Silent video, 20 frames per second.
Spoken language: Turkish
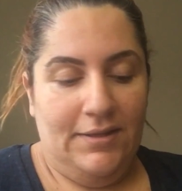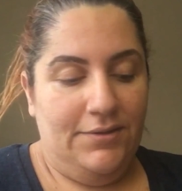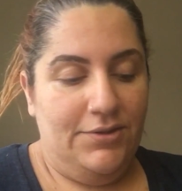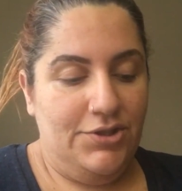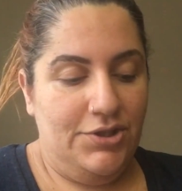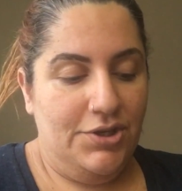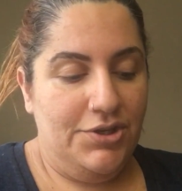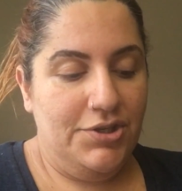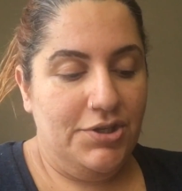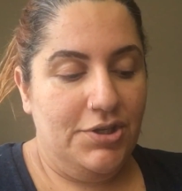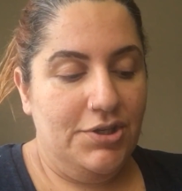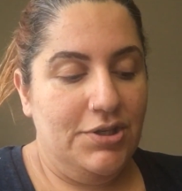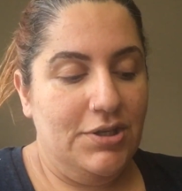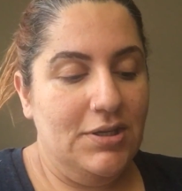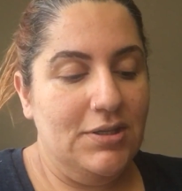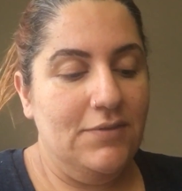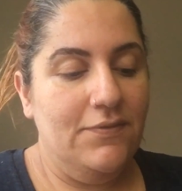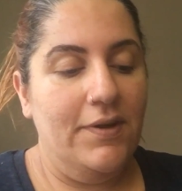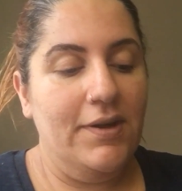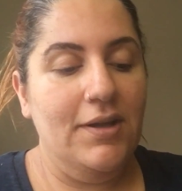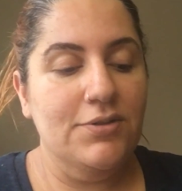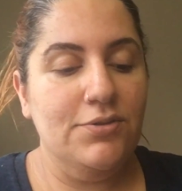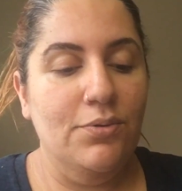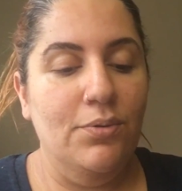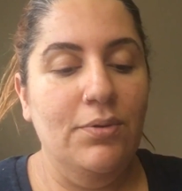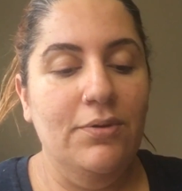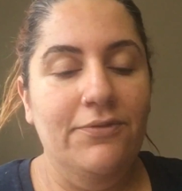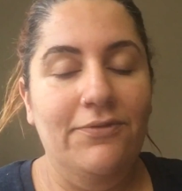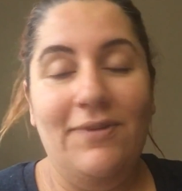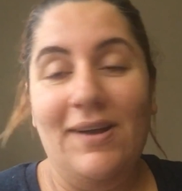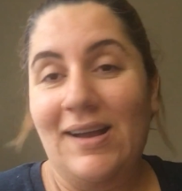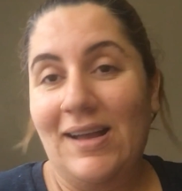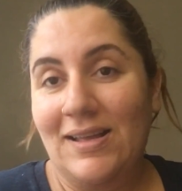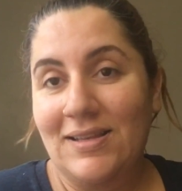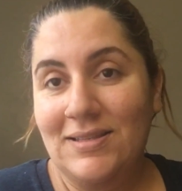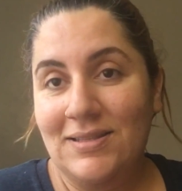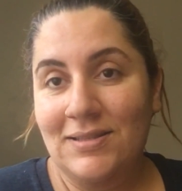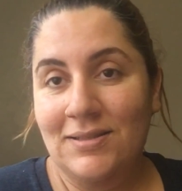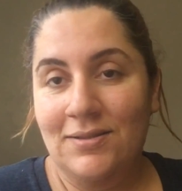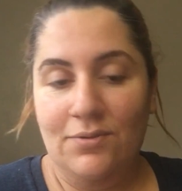Dışarı çıkacağız fakat
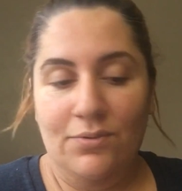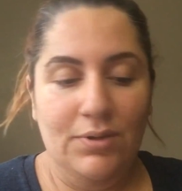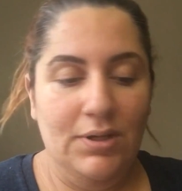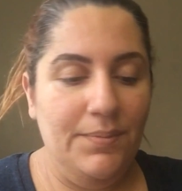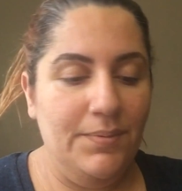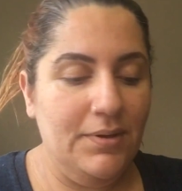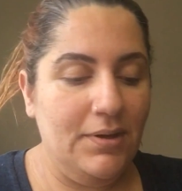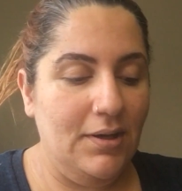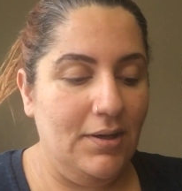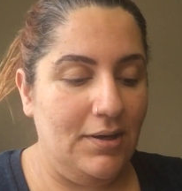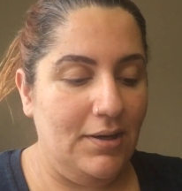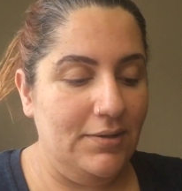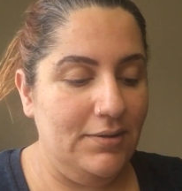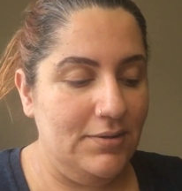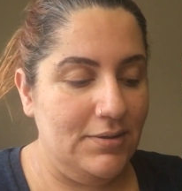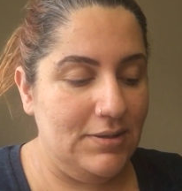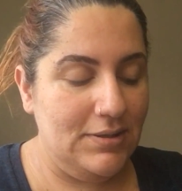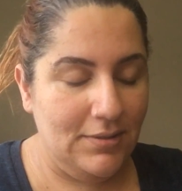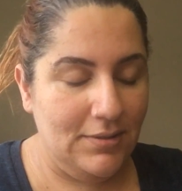fakat öyle bir karam,